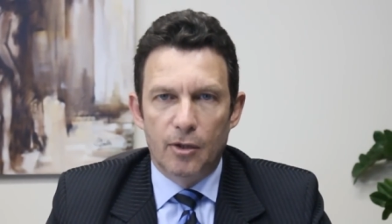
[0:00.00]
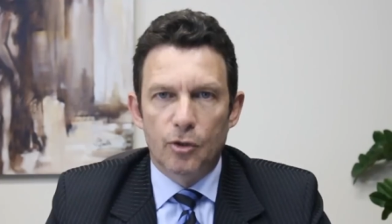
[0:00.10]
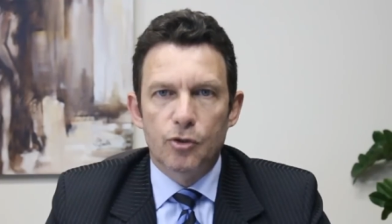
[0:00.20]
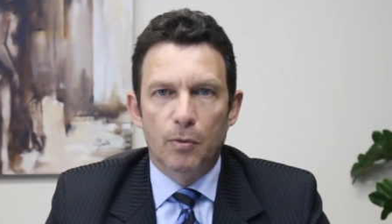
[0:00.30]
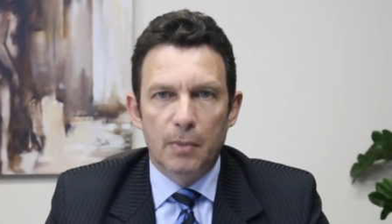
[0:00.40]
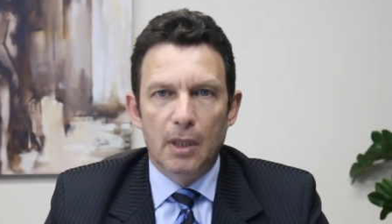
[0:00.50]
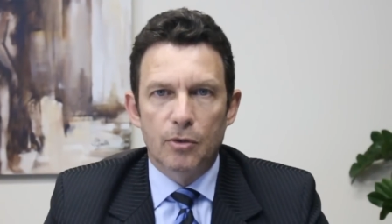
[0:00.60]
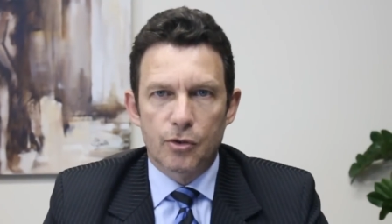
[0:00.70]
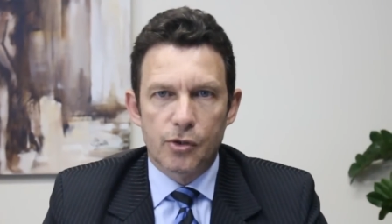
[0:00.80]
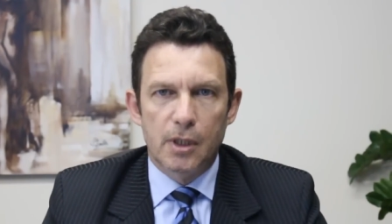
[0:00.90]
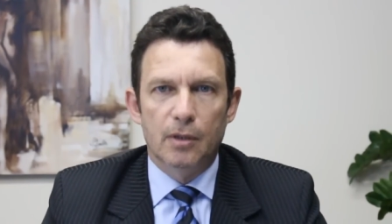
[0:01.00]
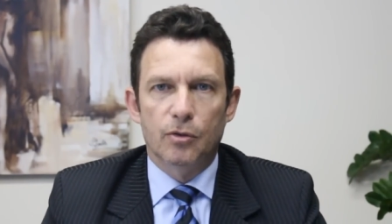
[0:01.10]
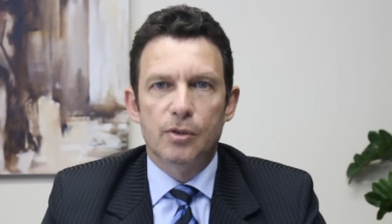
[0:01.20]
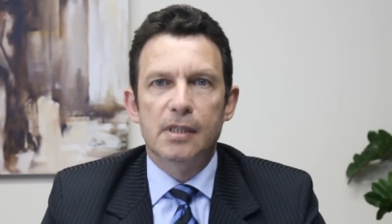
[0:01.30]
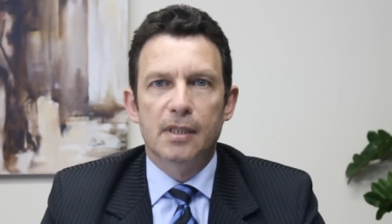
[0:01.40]
es de
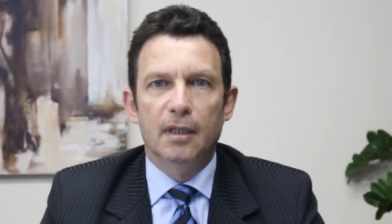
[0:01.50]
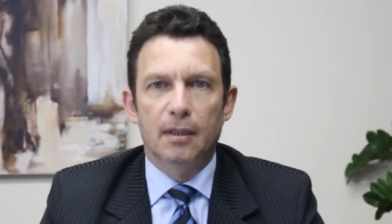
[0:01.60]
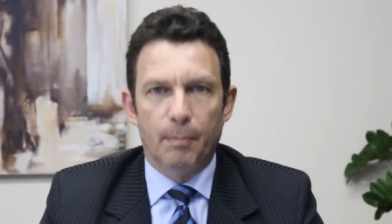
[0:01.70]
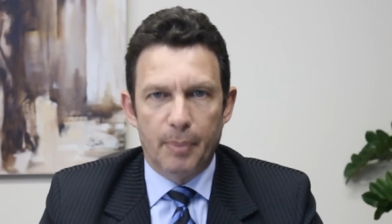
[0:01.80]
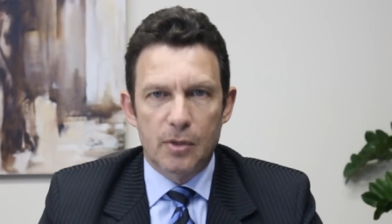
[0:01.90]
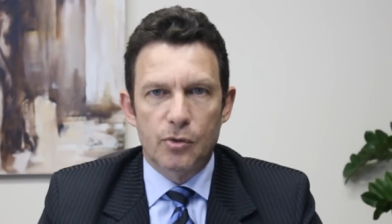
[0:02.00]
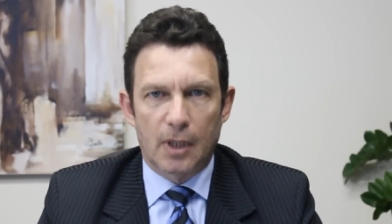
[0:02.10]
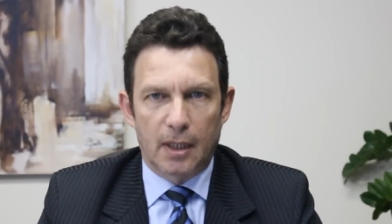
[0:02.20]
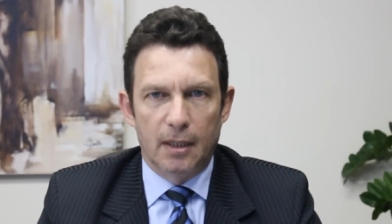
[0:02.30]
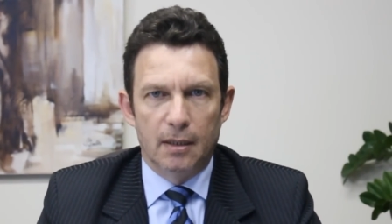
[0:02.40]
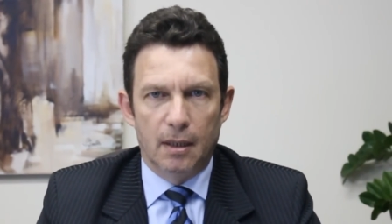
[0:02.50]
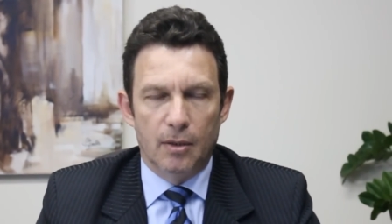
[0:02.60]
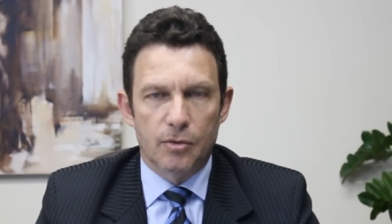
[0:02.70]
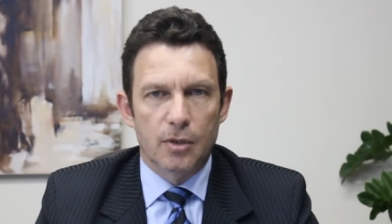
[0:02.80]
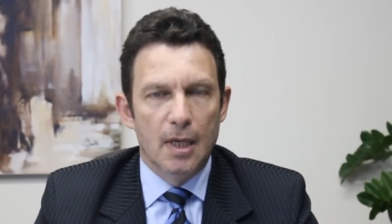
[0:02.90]
8.860 pesos
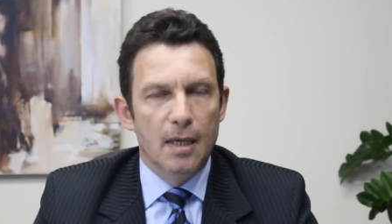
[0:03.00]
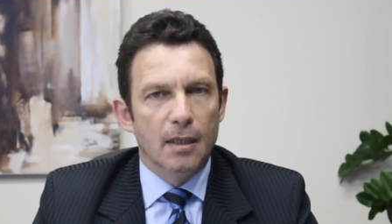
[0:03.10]
argentinos.